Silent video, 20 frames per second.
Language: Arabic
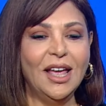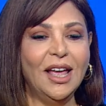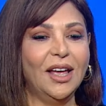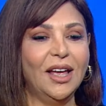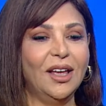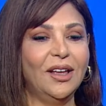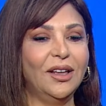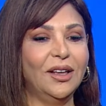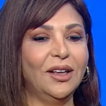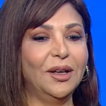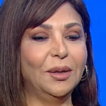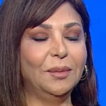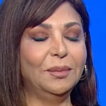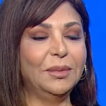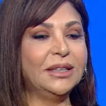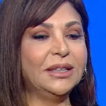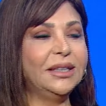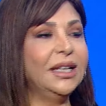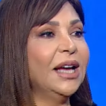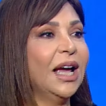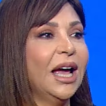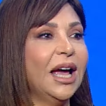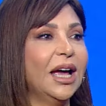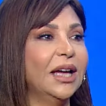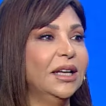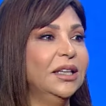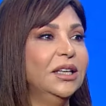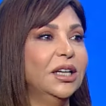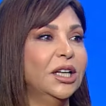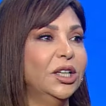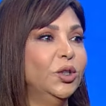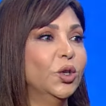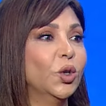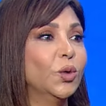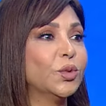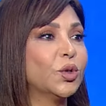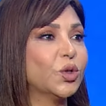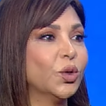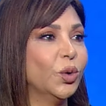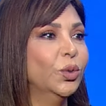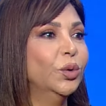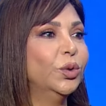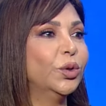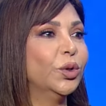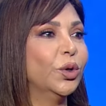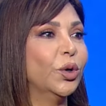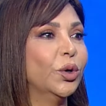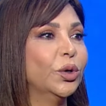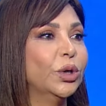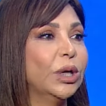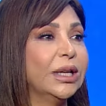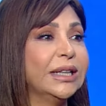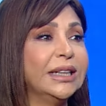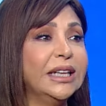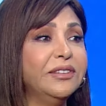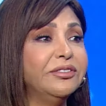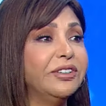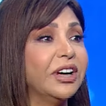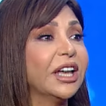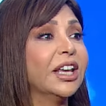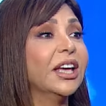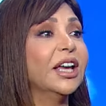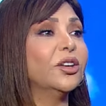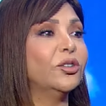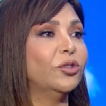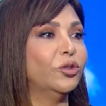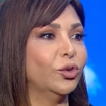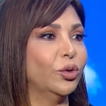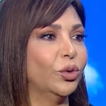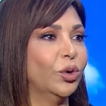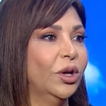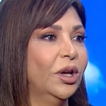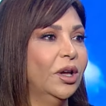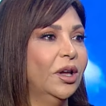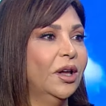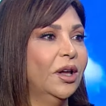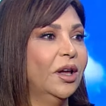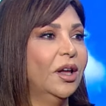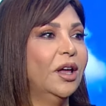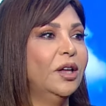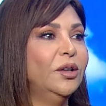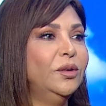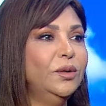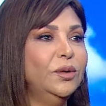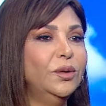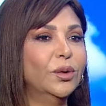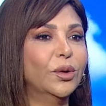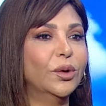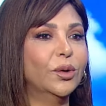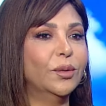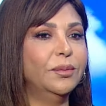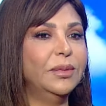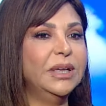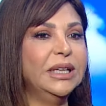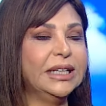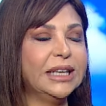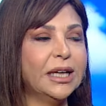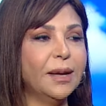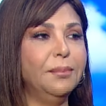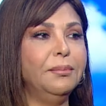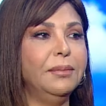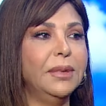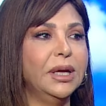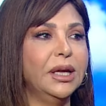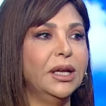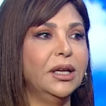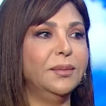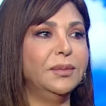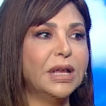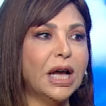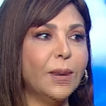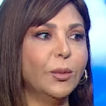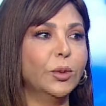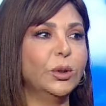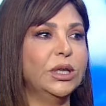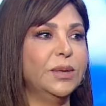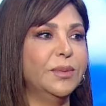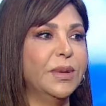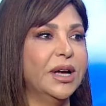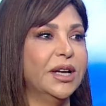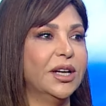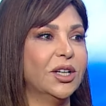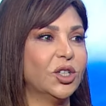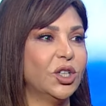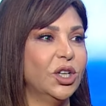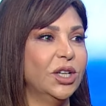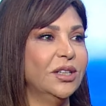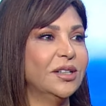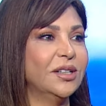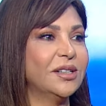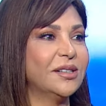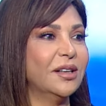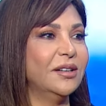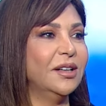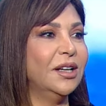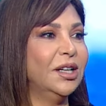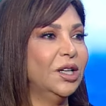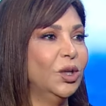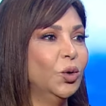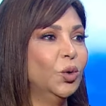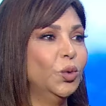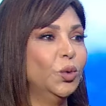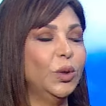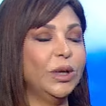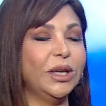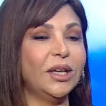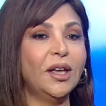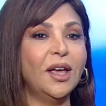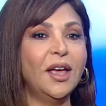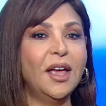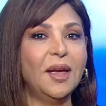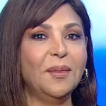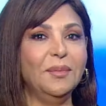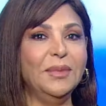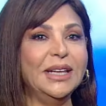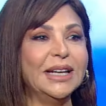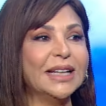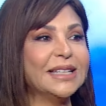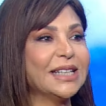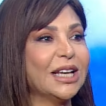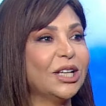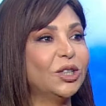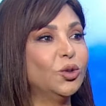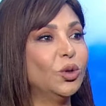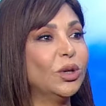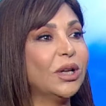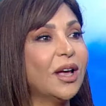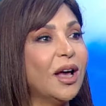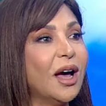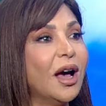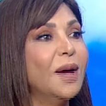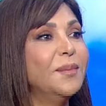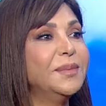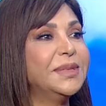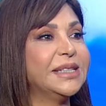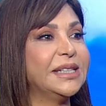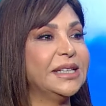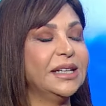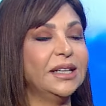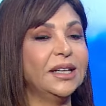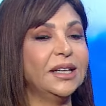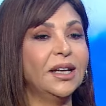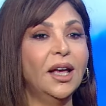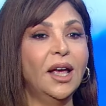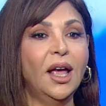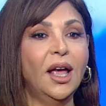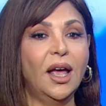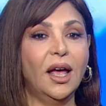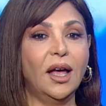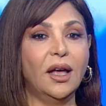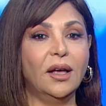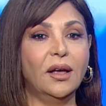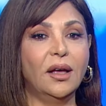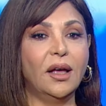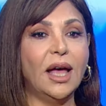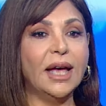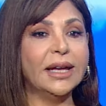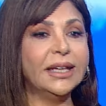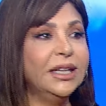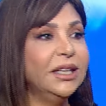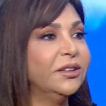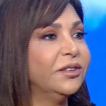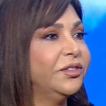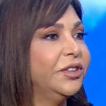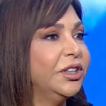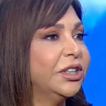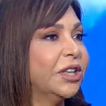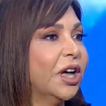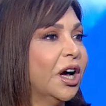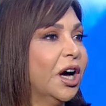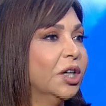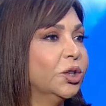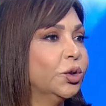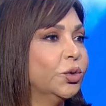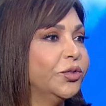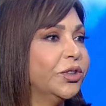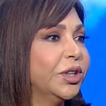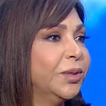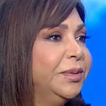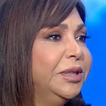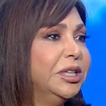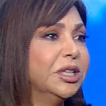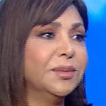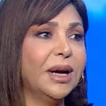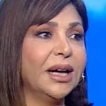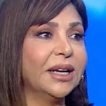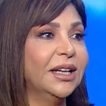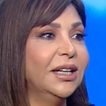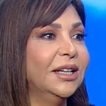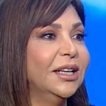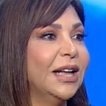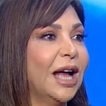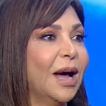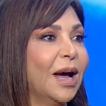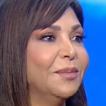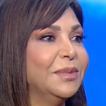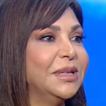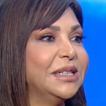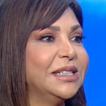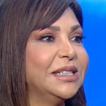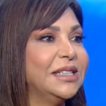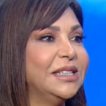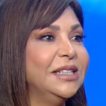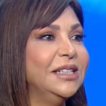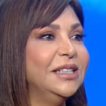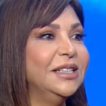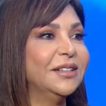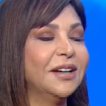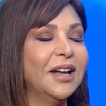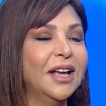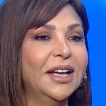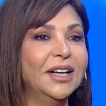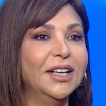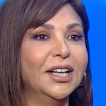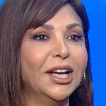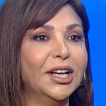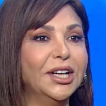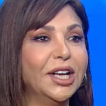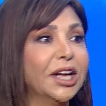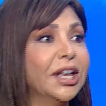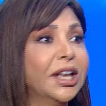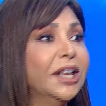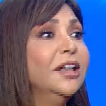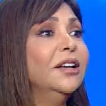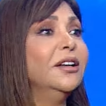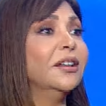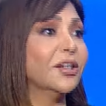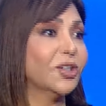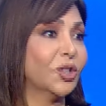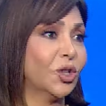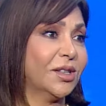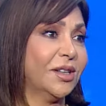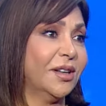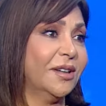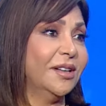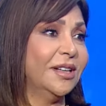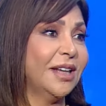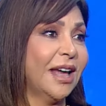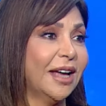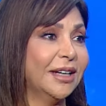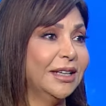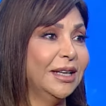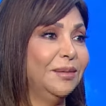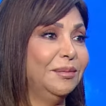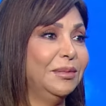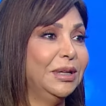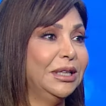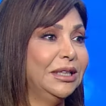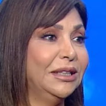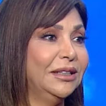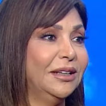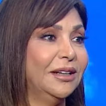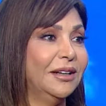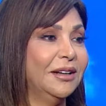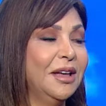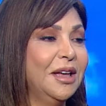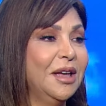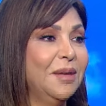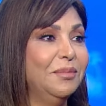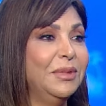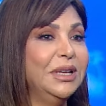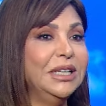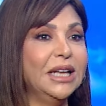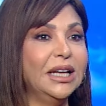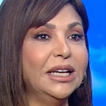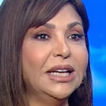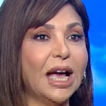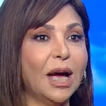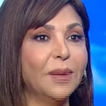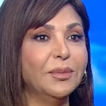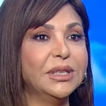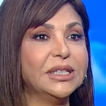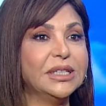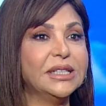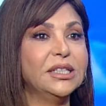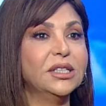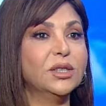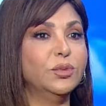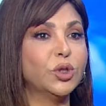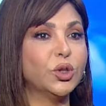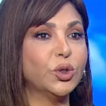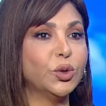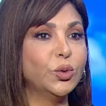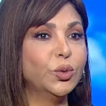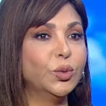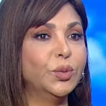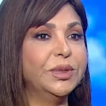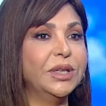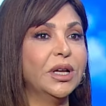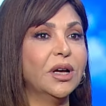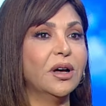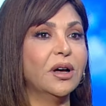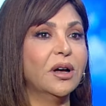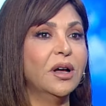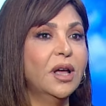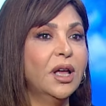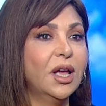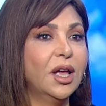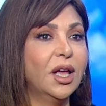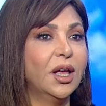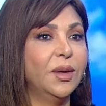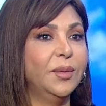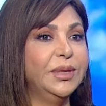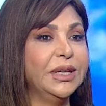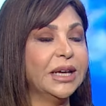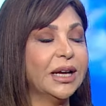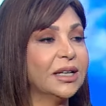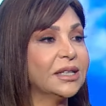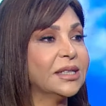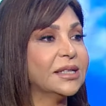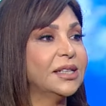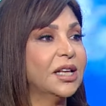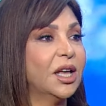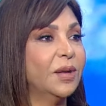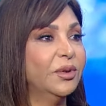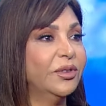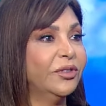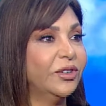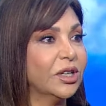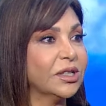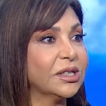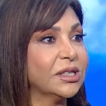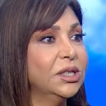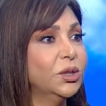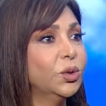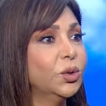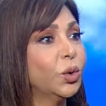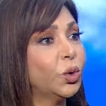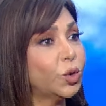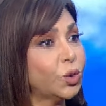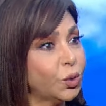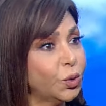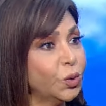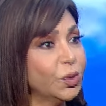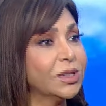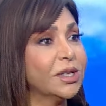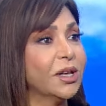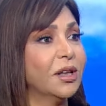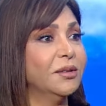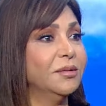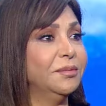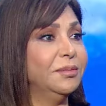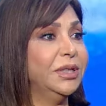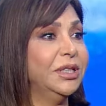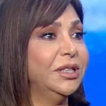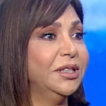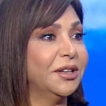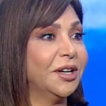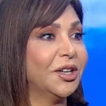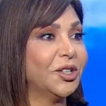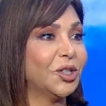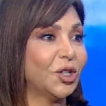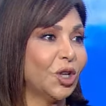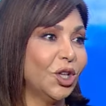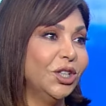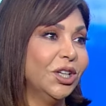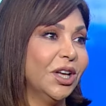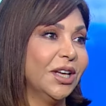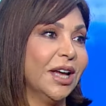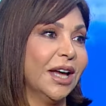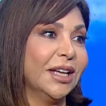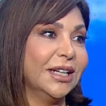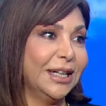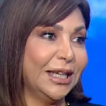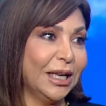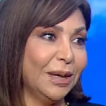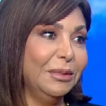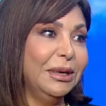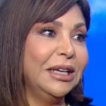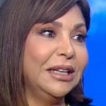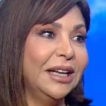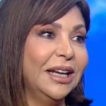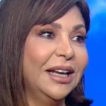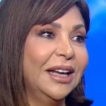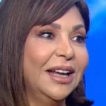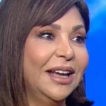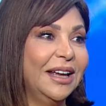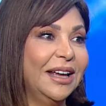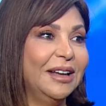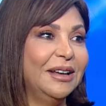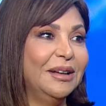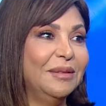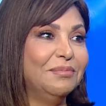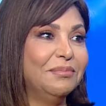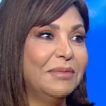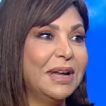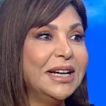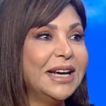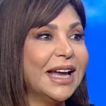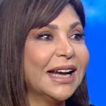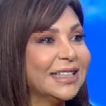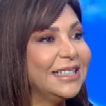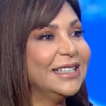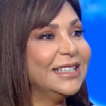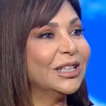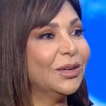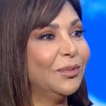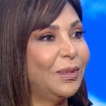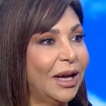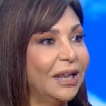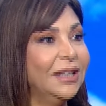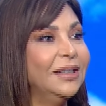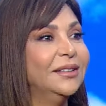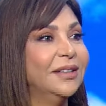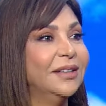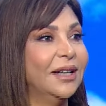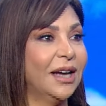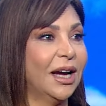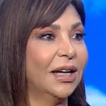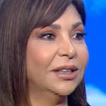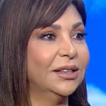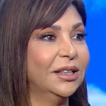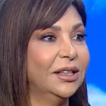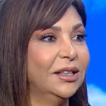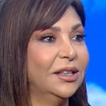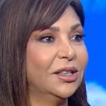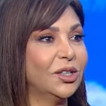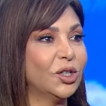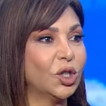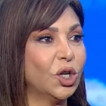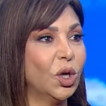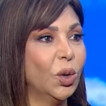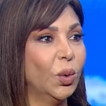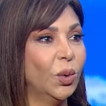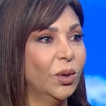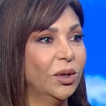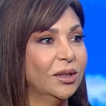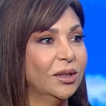آه، قد ايه حقيقي اليوم شعوركم قد ايه فكرتوا انه بنكمل بنعمل المهرجان السنه اللي هو بنسخته الخامسه آه، اكيد في تعاطف كبير مع كل اللي عم بيصير نحن كلنا جزء يعني من من يلي عم بيصير بجنوبنا آه، بغزه بفلسطين وخصوصا برشيا يعني كمان آه، منا كثير بعيده عن الجو